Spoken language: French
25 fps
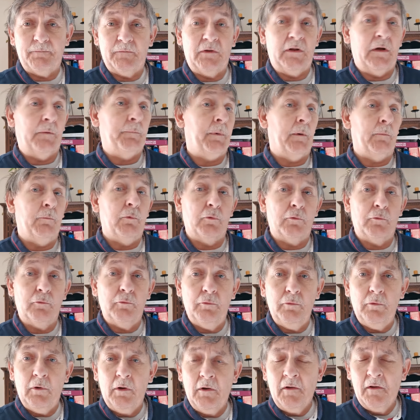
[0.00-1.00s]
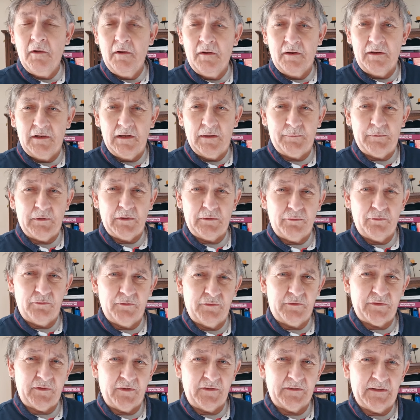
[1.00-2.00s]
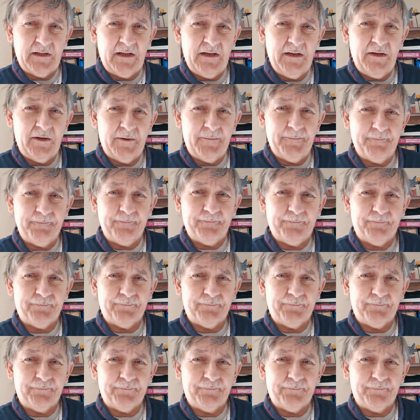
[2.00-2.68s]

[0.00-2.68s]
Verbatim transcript: Il n'y a pas beaucoup, il y a peut-être une centaine.